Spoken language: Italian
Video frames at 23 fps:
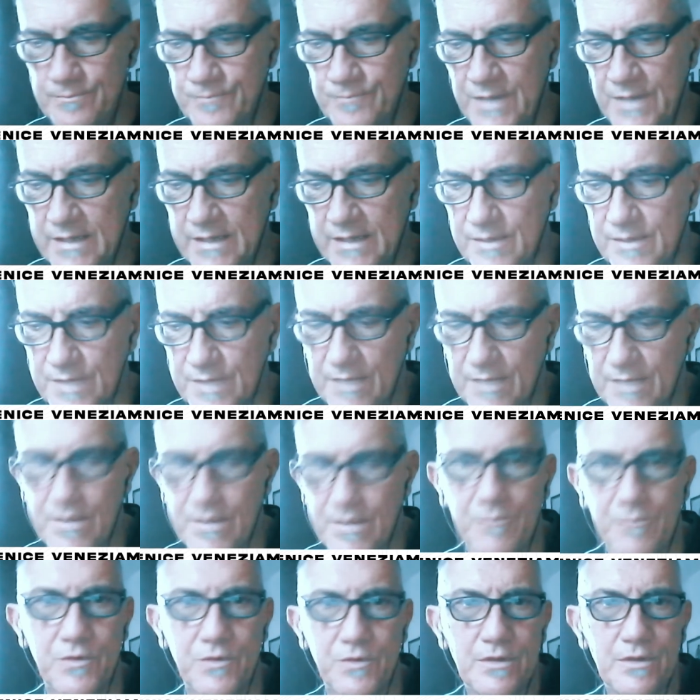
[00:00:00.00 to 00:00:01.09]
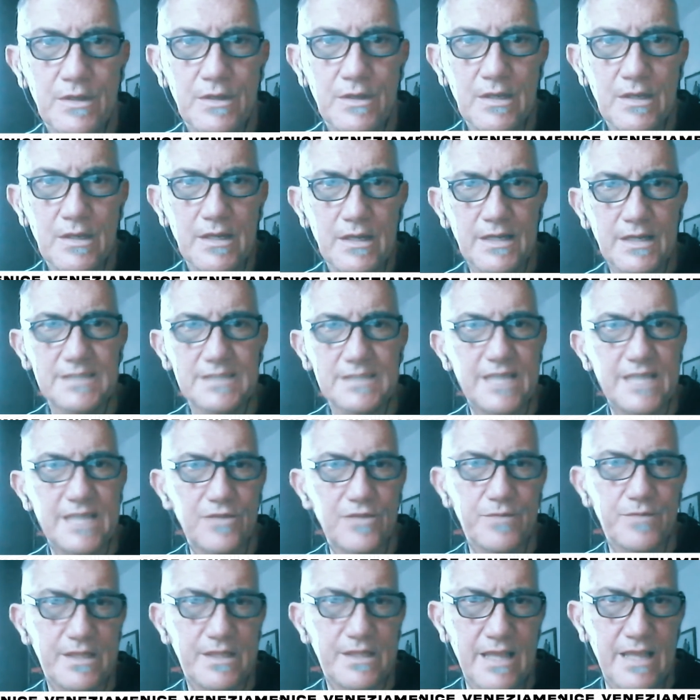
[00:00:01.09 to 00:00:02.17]
anche perché abbiamo iniziato
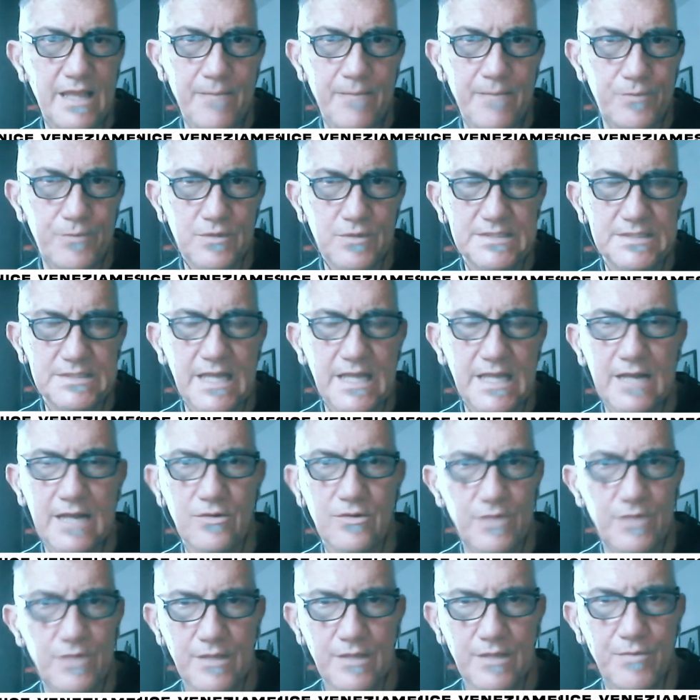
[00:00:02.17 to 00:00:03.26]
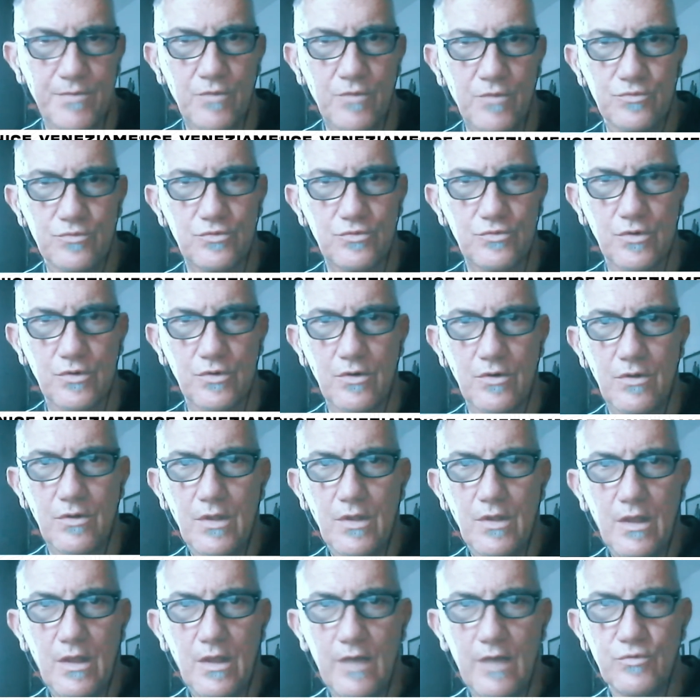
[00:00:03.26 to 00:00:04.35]
per tempo quest'anno, quindi abbiamo tutto,
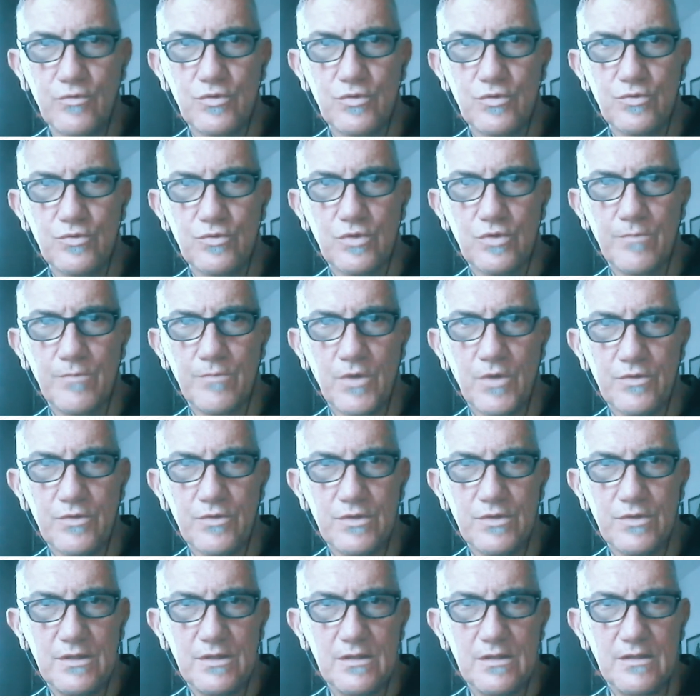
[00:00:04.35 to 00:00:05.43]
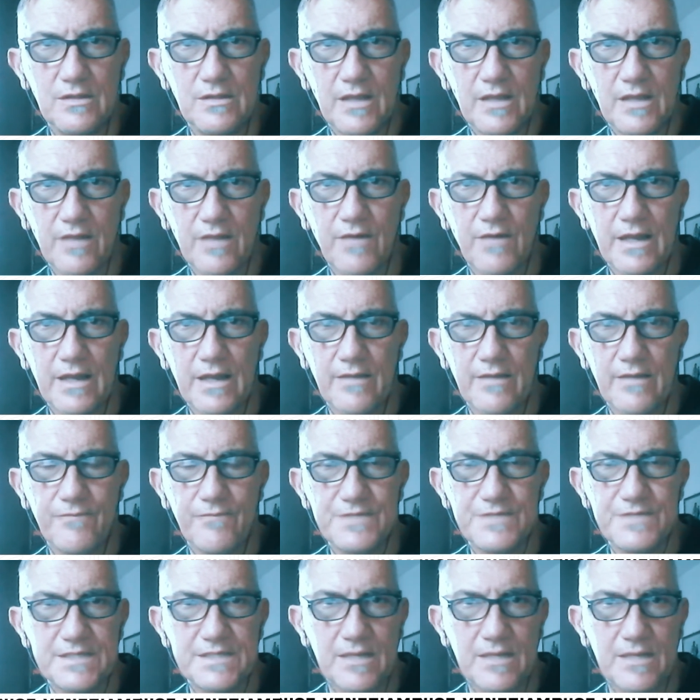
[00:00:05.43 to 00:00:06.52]
avuto tutto il modo di, di, di arrivare
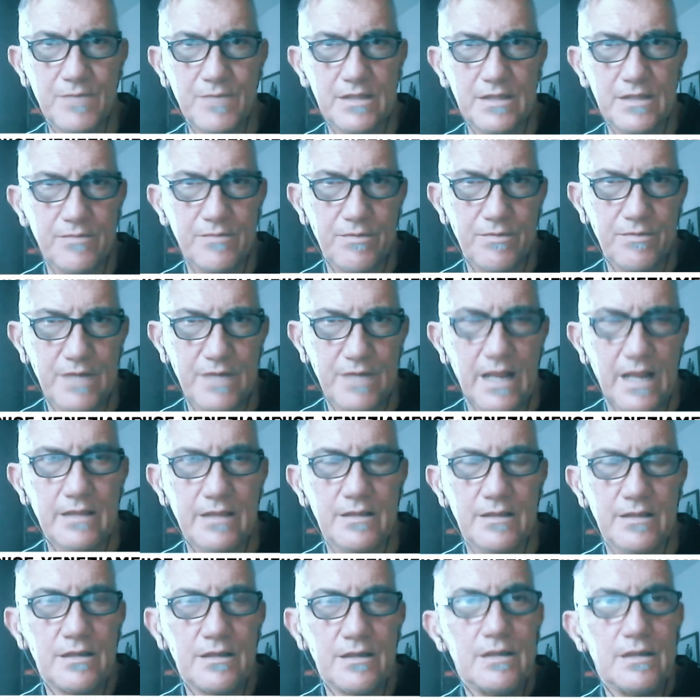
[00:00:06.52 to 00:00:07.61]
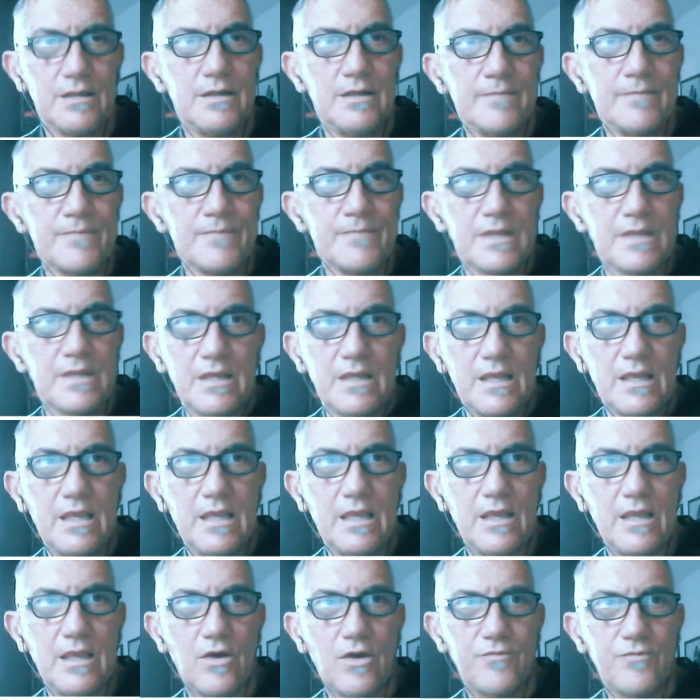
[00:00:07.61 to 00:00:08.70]
fisicamente preparati.
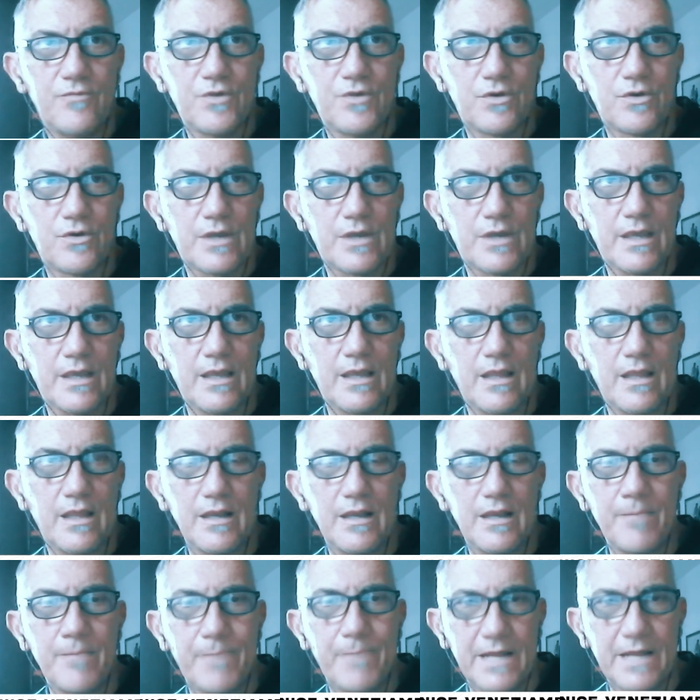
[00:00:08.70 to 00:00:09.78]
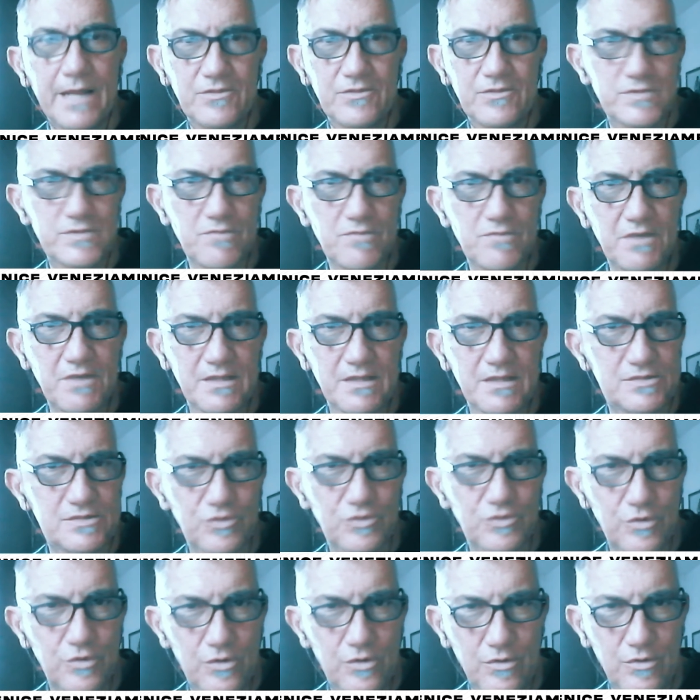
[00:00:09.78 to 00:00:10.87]
È ovvio che l'impatto si vede
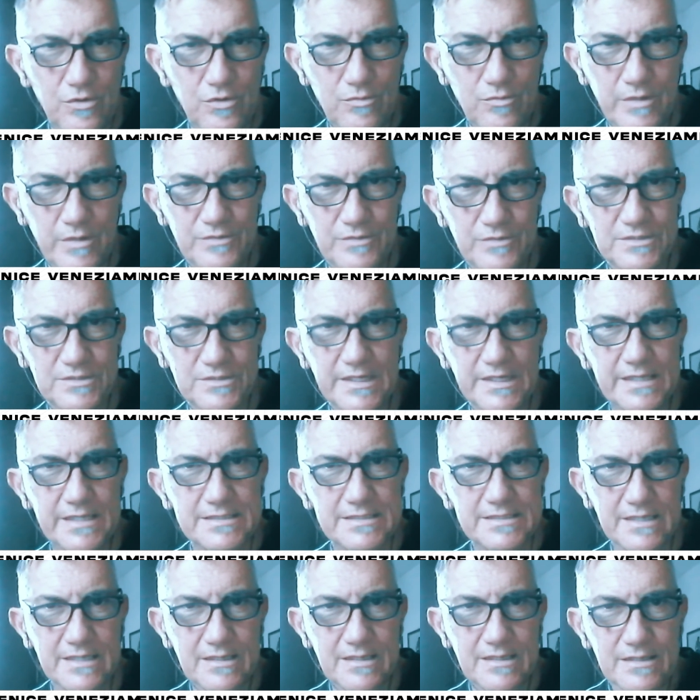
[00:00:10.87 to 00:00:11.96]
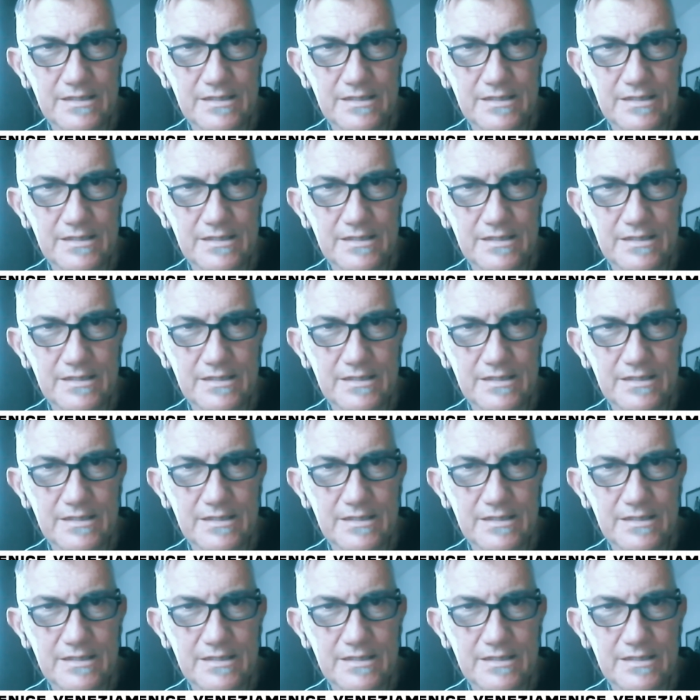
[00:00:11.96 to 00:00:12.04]
solo quando si inizia,